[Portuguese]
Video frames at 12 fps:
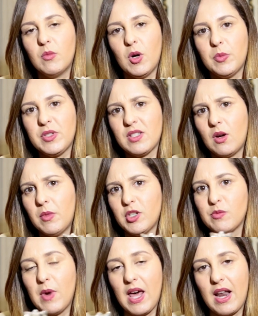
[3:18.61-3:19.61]
uma opção
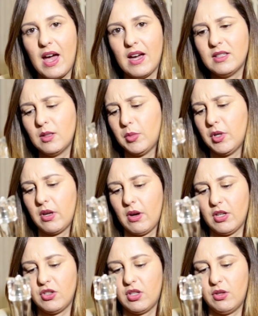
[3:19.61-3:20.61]
mais barata, porque eu
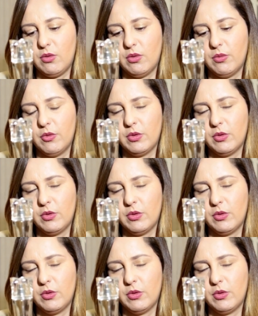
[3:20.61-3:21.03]
acho que o,